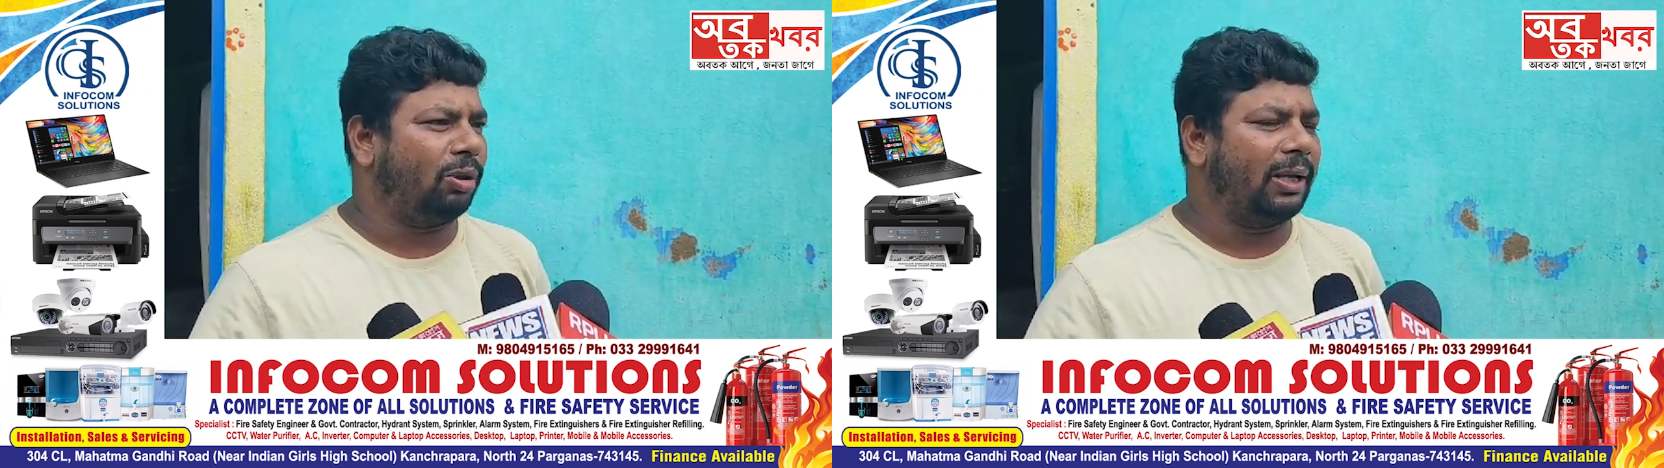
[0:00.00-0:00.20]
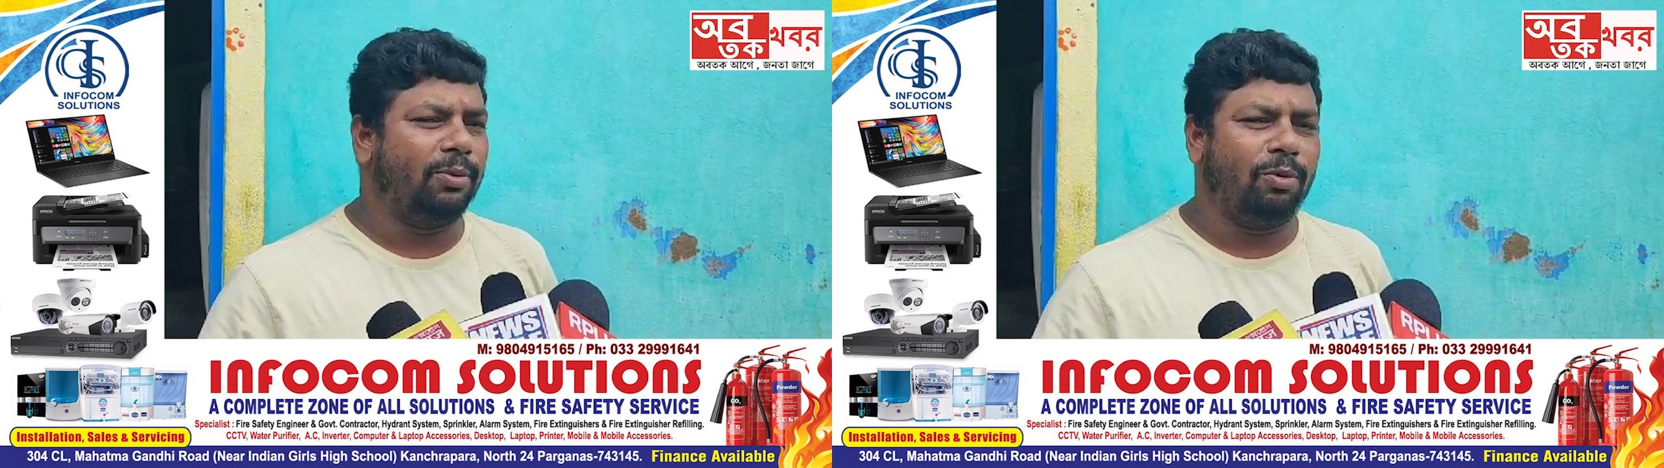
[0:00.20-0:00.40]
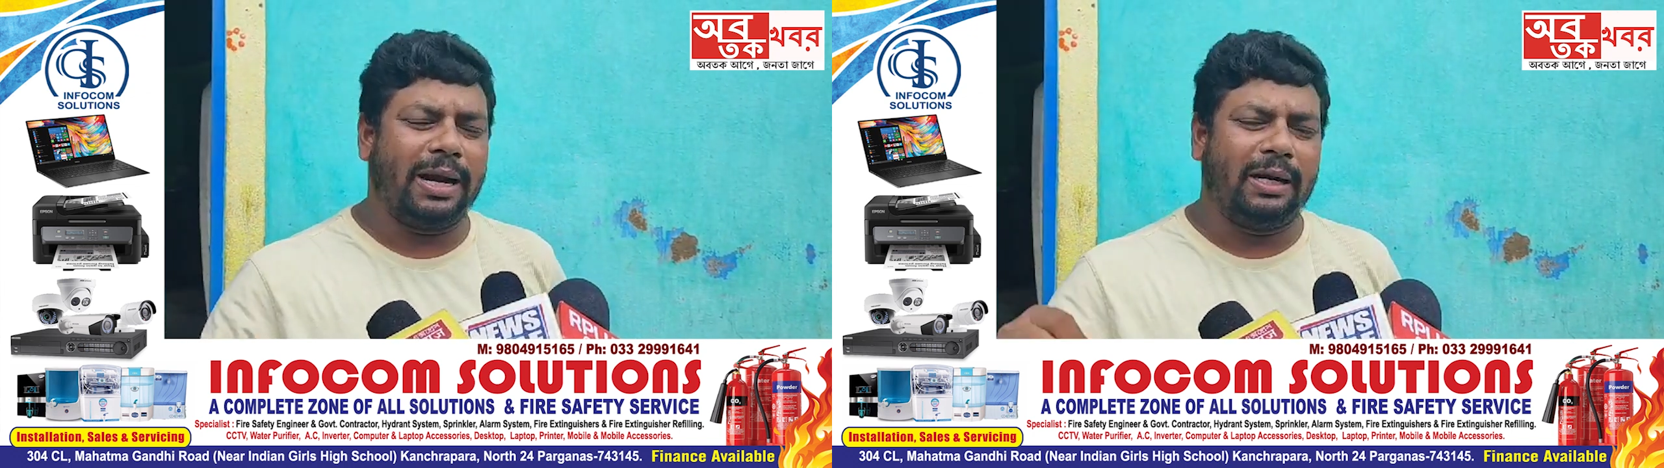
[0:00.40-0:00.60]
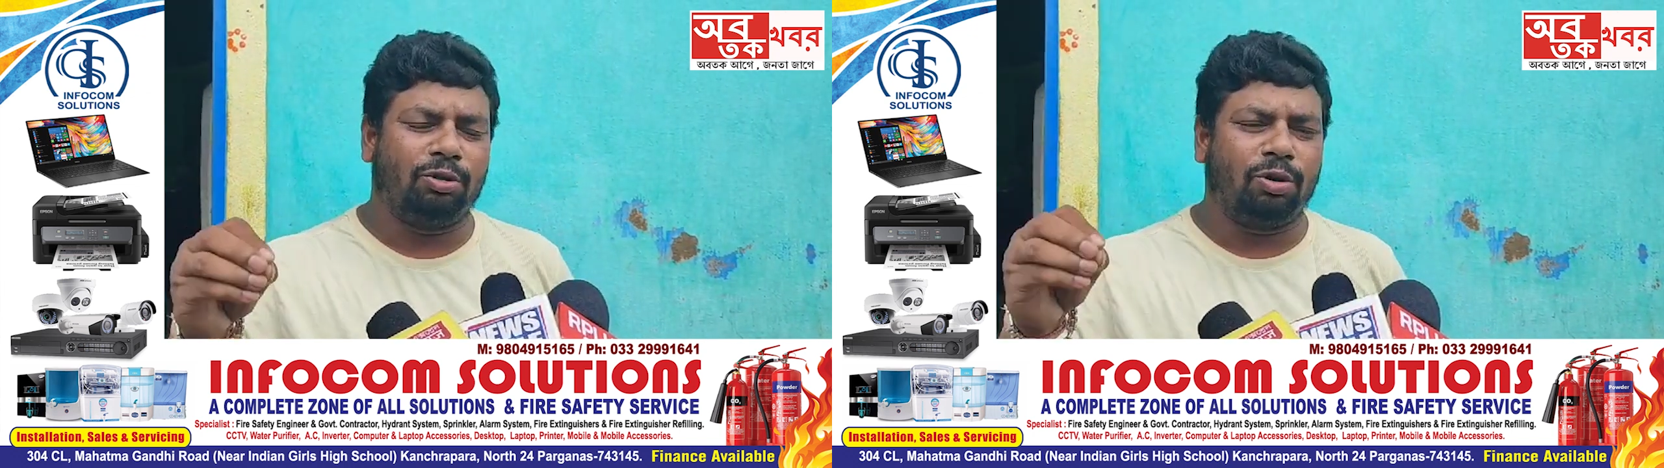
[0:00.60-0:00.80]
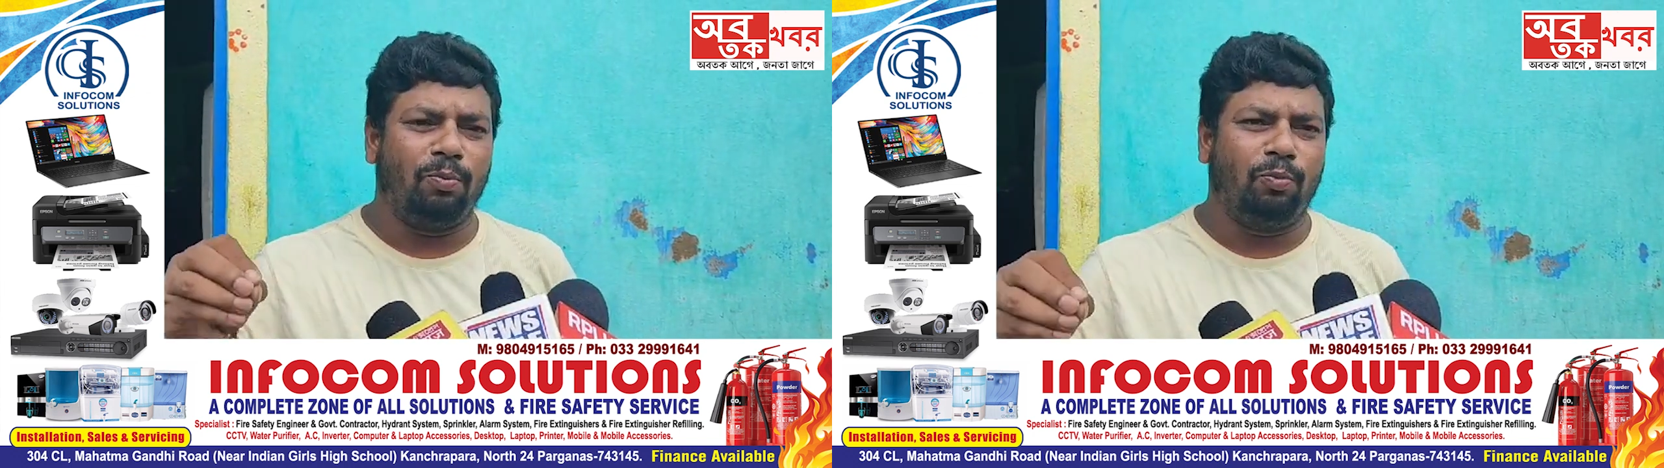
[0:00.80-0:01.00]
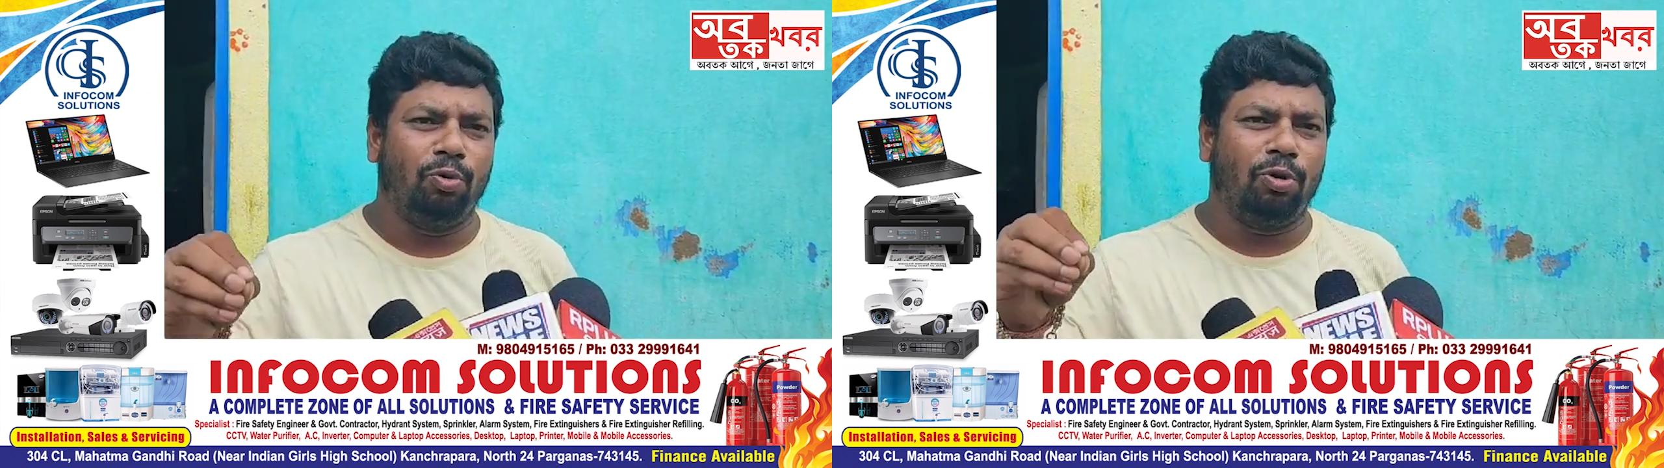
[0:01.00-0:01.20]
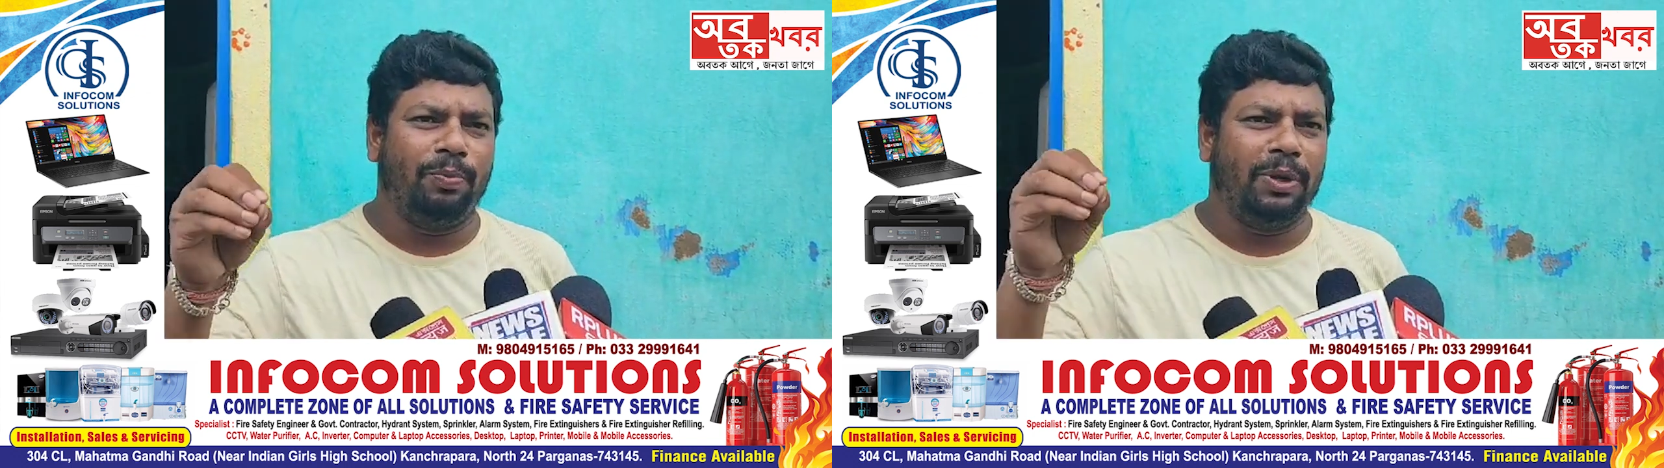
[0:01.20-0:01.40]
কথা এটা বল এটা সম্পূর্ণ